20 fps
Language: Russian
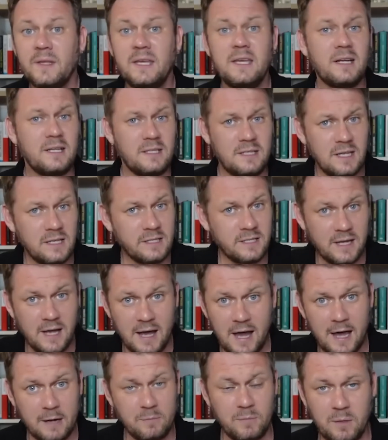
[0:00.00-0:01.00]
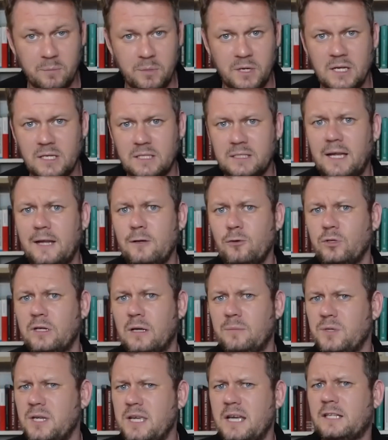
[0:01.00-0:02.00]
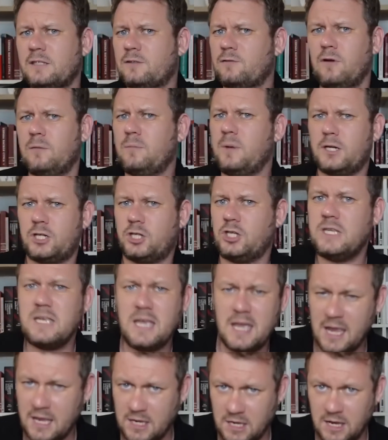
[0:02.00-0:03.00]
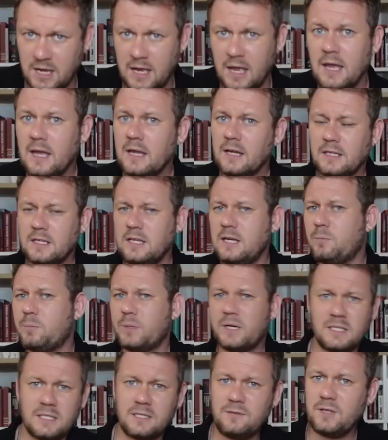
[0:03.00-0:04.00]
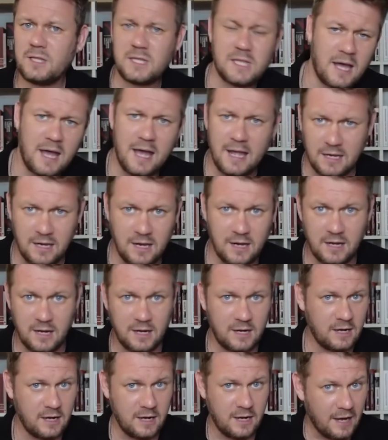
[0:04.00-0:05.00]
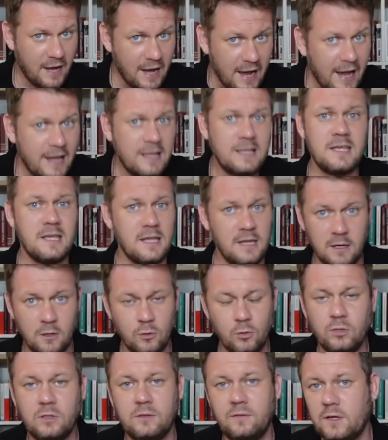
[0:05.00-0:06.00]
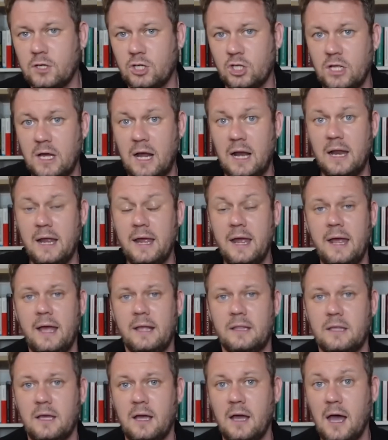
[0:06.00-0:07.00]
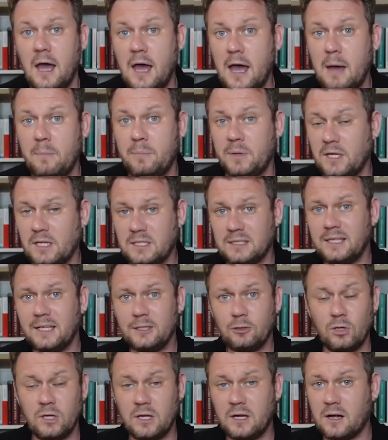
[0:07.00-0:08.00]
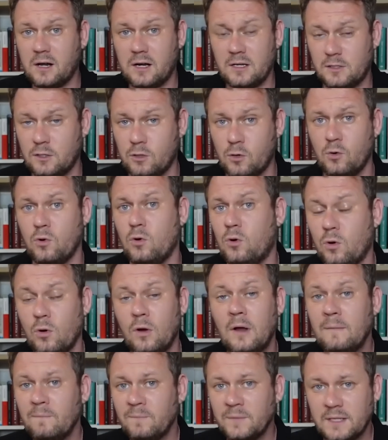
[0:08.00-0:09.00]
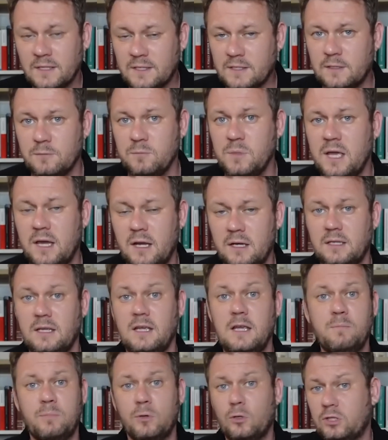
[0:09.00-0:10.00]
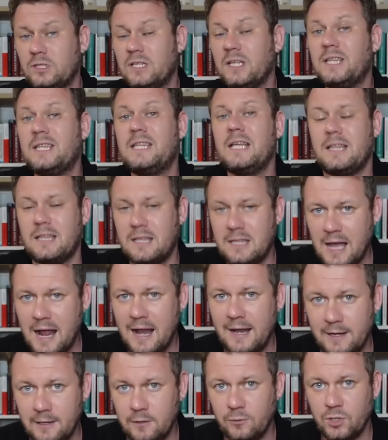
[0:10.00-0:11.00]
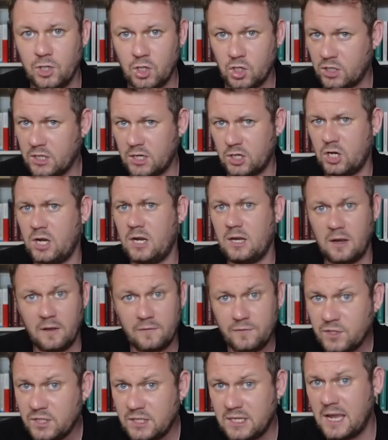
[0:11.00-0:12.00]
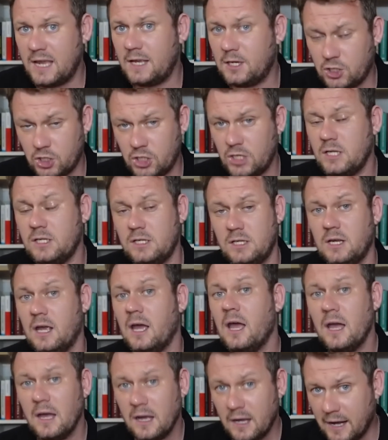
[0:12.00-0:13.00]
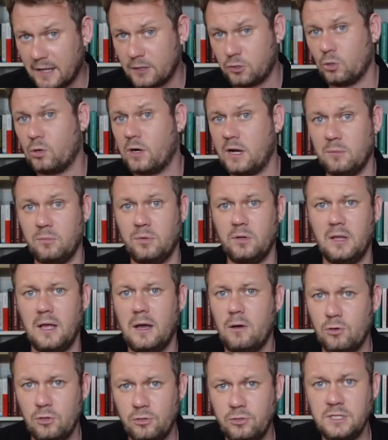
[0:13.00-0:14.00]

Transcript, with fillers: И российская армия принесла людям не освобождение, не процветание, как они утверждали это, а принесла только разруху, смерть и просто тотальное уничтожение всей жизни, которая была у